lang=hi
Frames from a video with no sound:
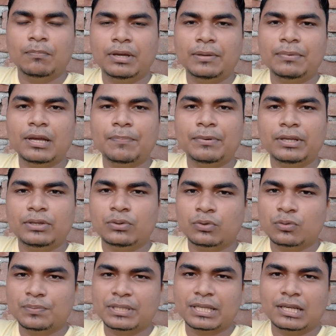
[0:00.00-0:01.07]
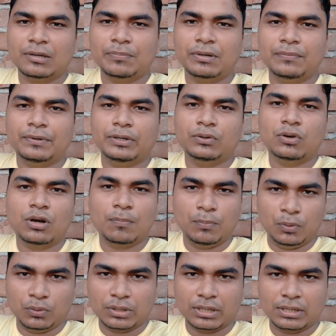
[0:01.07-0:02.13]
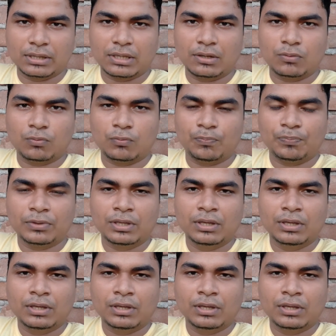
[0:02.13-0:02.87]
मैं भी अपने यूट्यूब चैनल पर वीडियो अपलोड करता हूँ